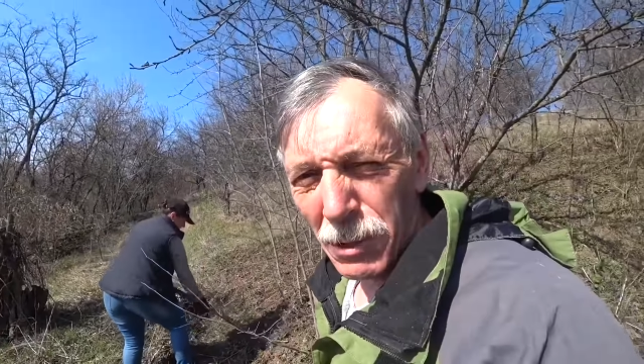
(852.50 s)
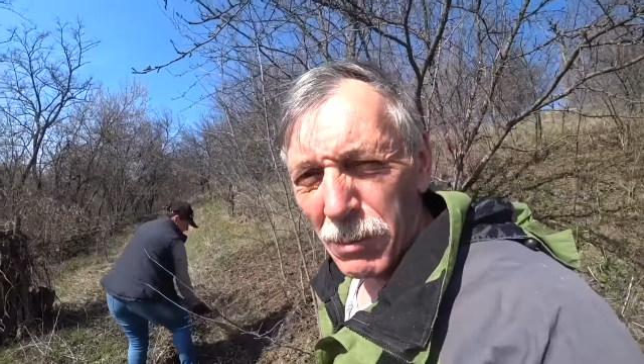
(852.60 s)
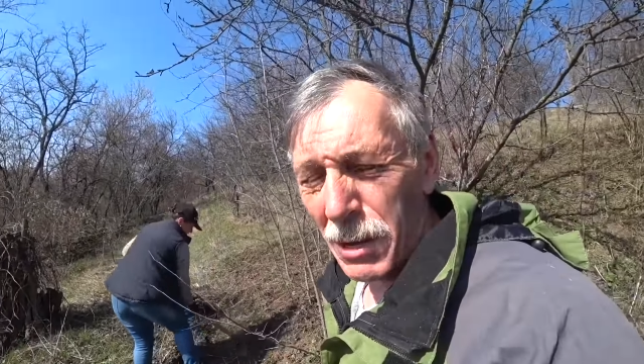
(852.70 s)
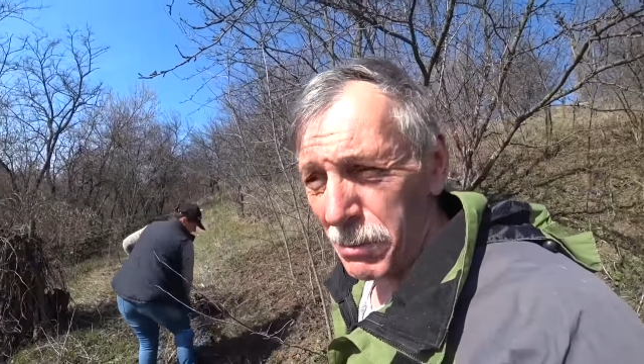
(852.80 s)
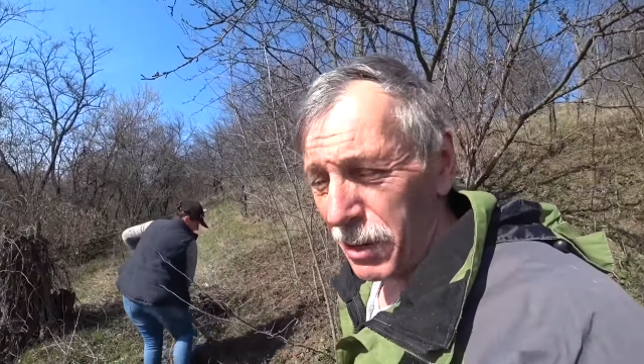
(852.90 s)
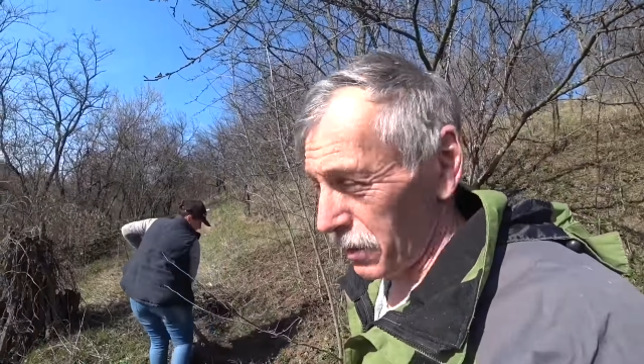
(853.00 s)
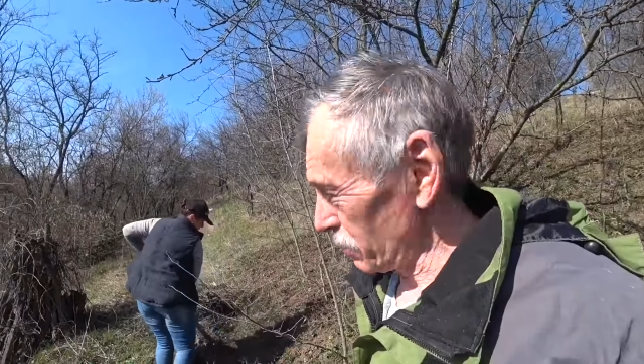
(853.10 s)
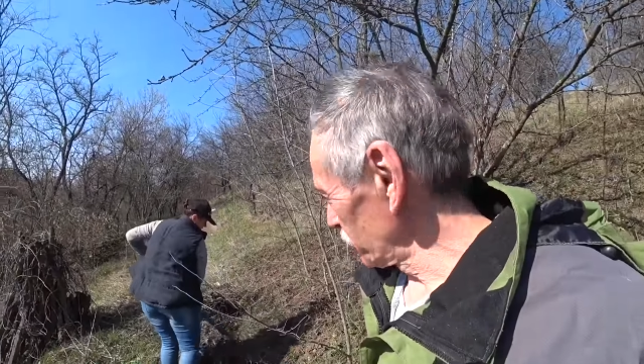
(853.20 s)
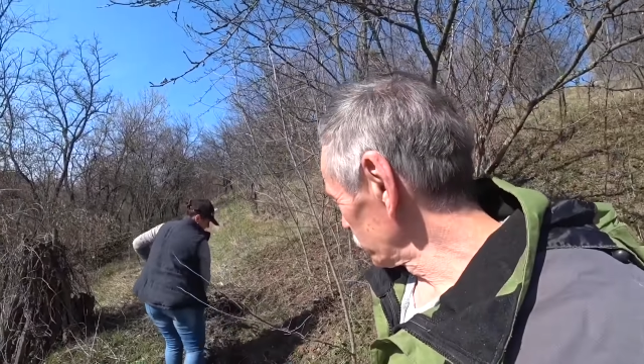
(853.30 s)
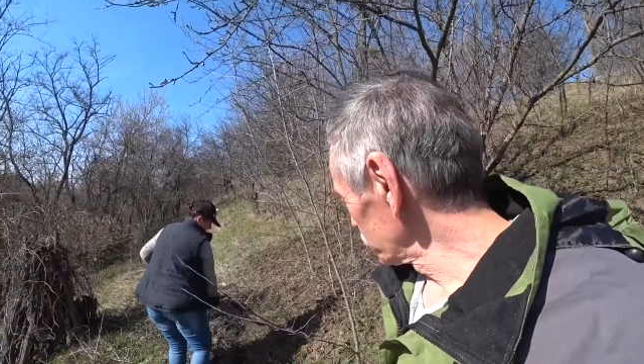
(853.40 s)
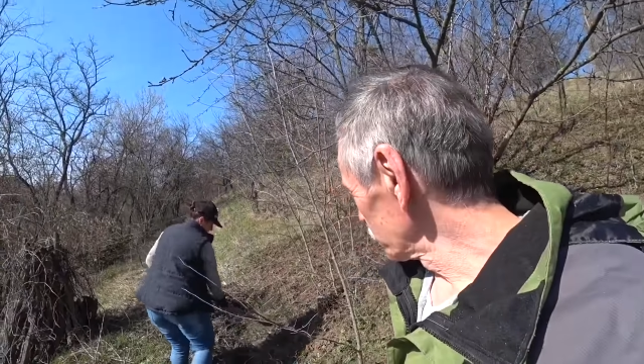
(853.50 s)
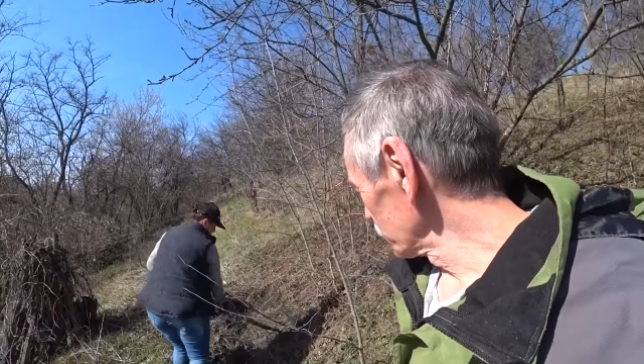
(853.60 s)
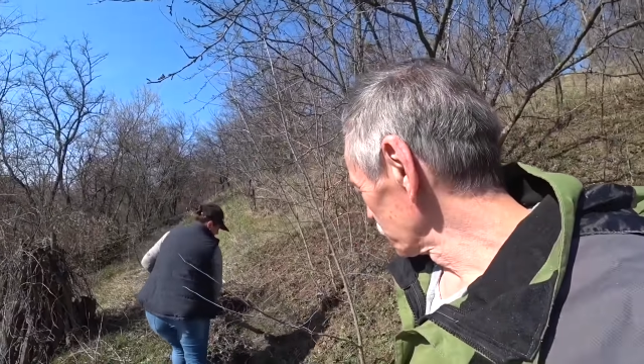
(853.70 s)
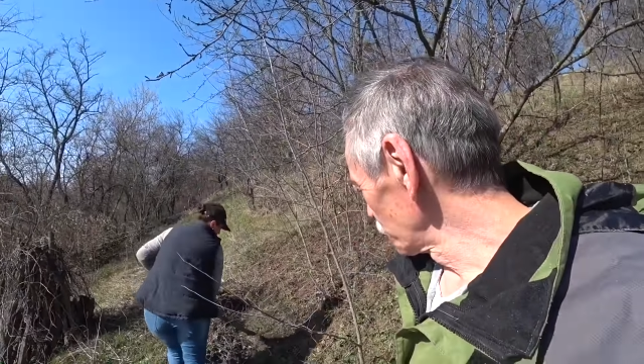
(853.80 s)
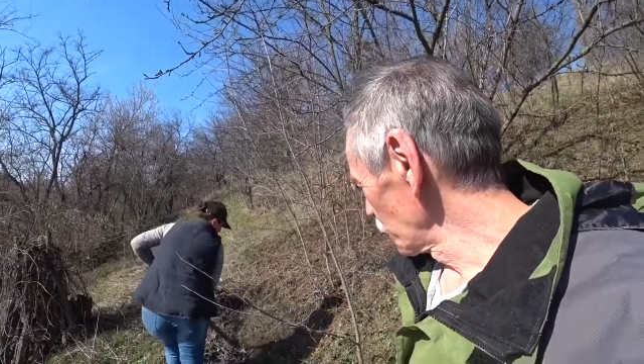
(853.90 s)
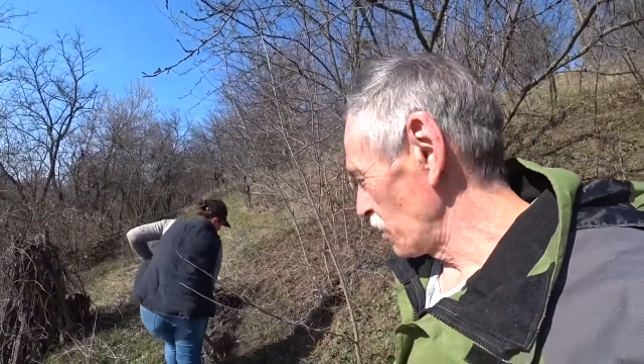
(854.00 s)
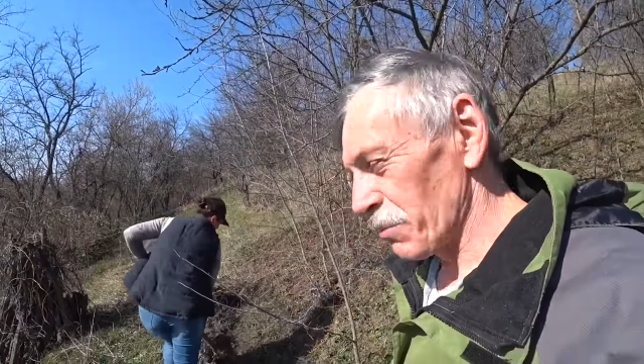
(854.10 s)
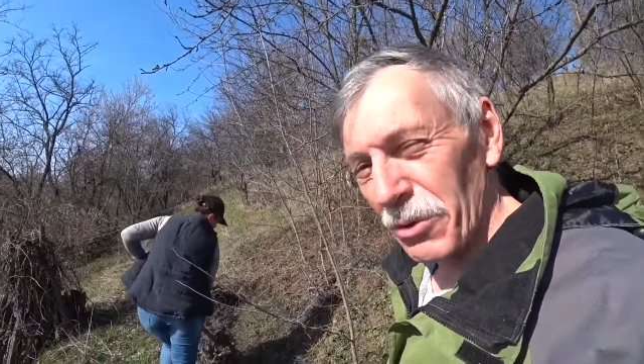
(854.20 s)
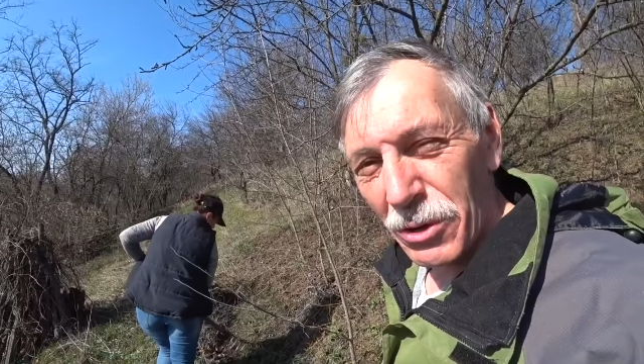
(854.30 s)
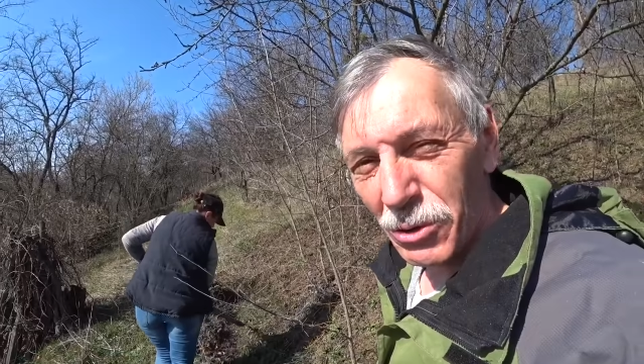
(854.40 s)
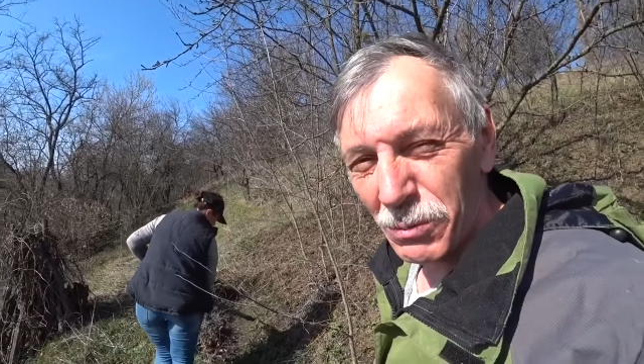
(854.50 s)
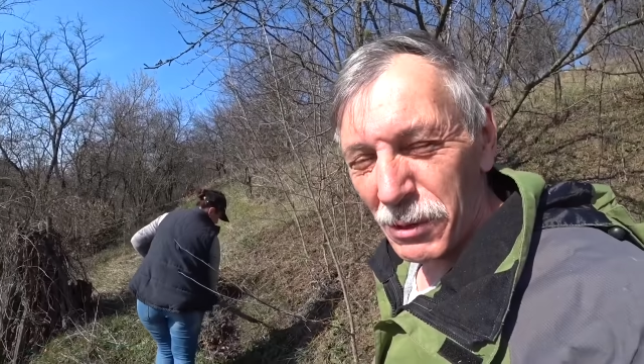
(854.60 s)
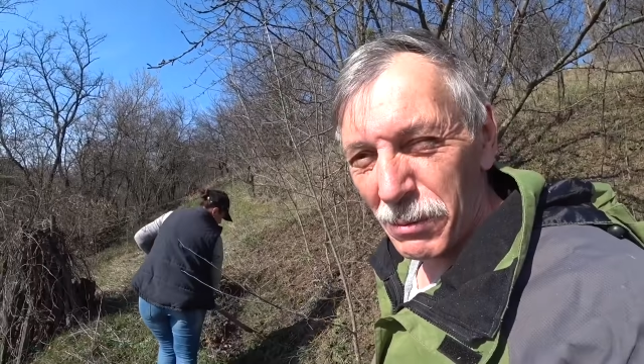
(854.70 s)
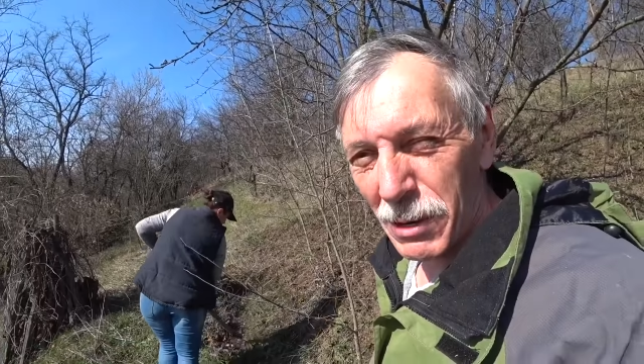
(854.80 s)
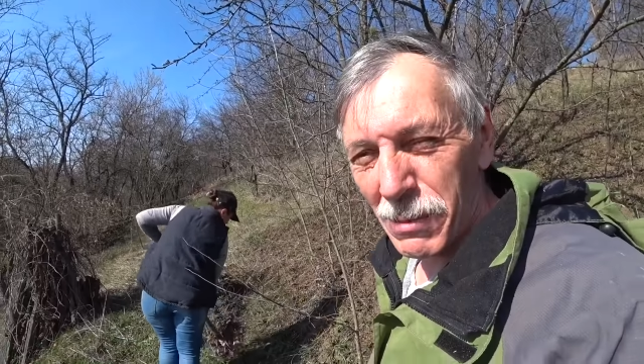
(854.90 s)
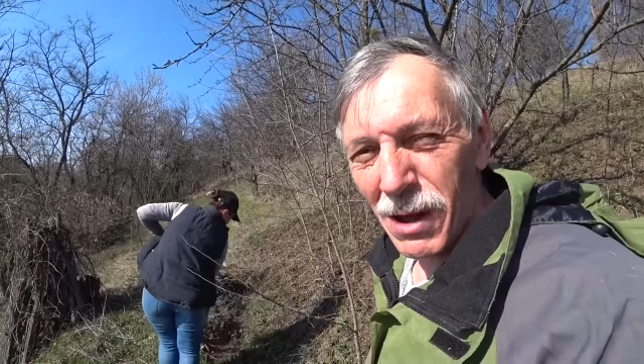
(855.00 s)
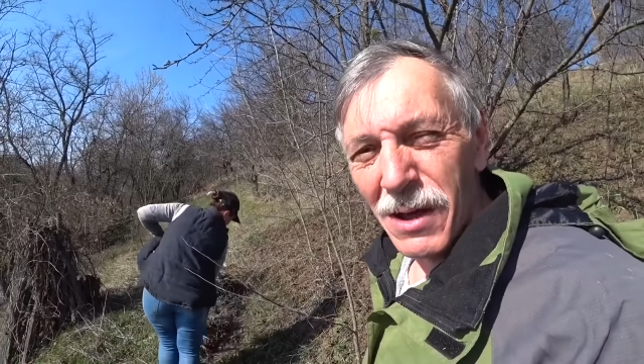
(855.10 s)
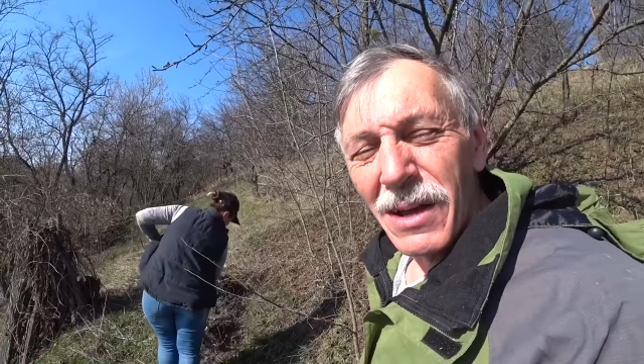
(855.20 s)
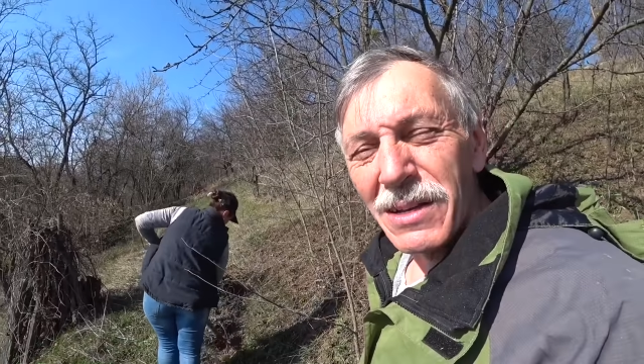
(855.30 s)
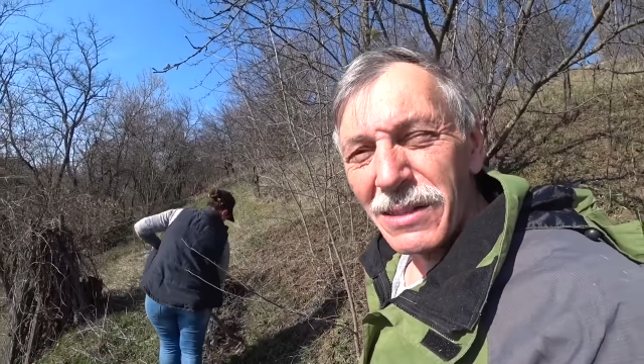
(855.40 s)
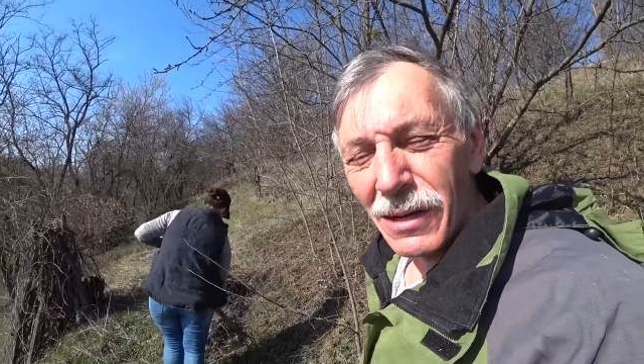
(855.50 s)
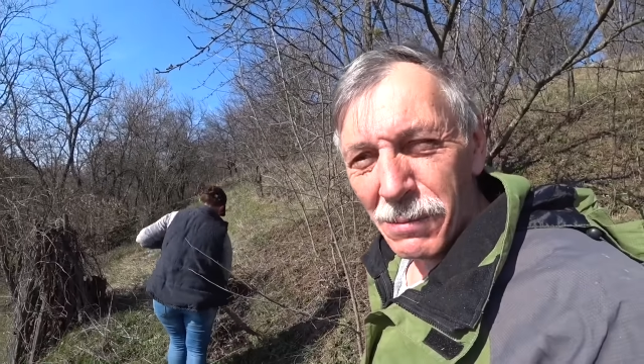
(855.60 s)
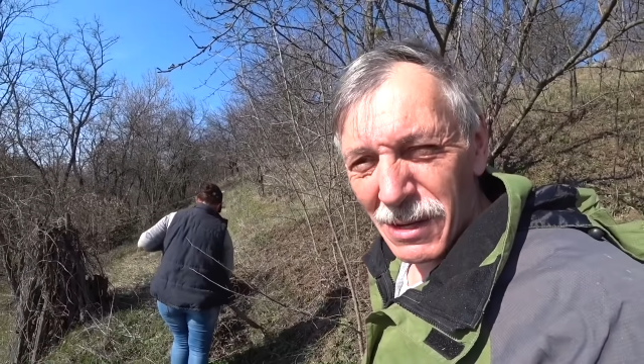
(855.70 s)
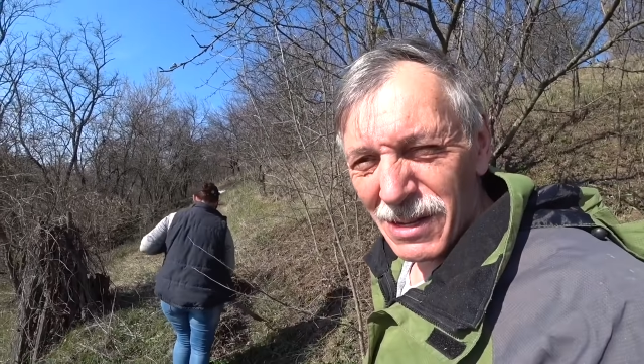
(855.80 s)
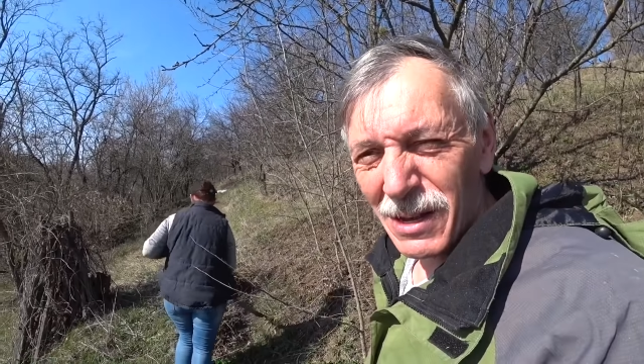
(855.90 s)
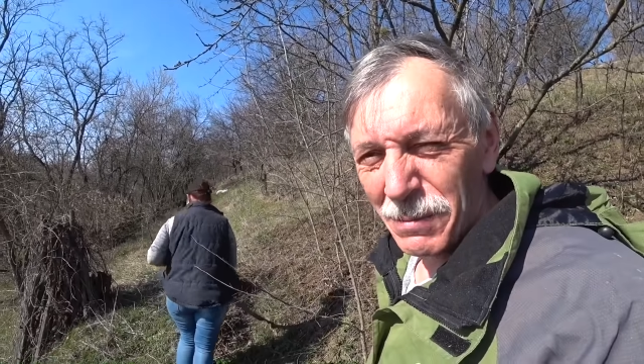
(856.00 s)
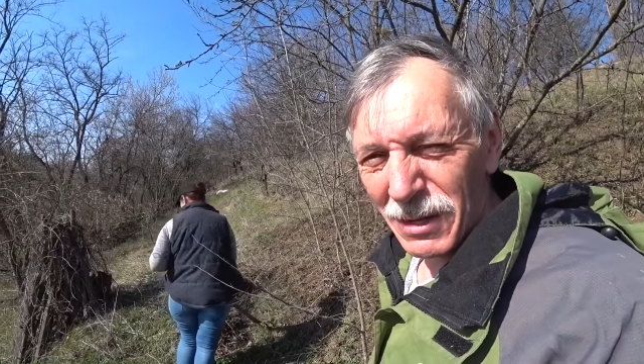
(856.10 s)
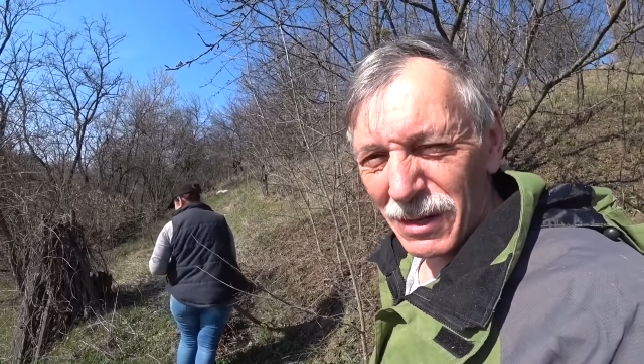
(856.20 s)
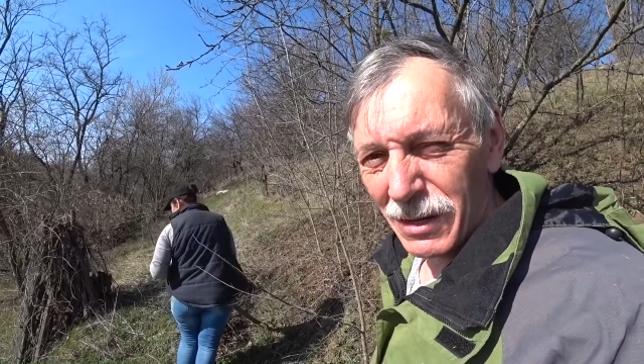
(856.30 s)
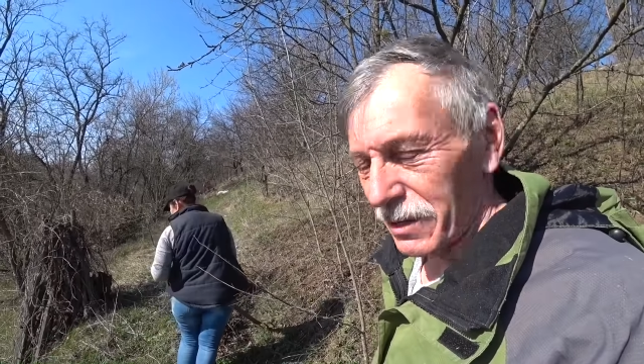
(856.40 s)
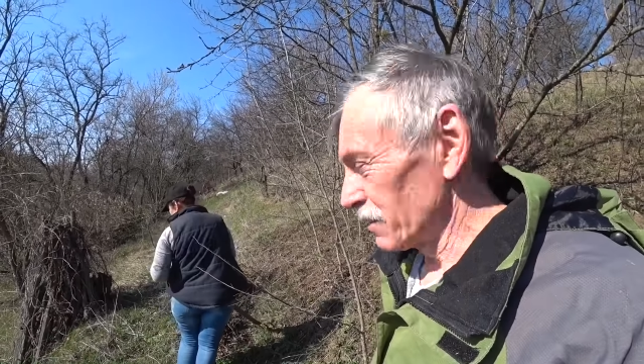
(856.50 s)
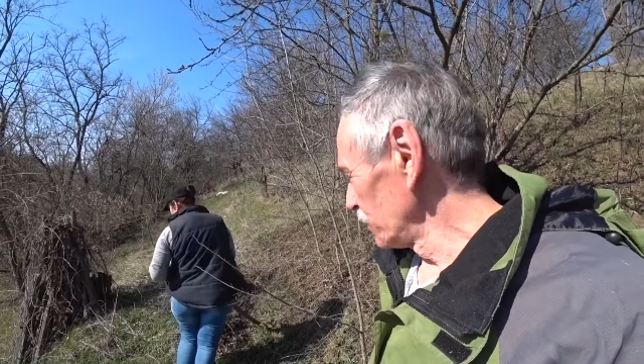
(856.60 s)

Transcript: э, проблема с другим. У нее проблема с тормозами, да.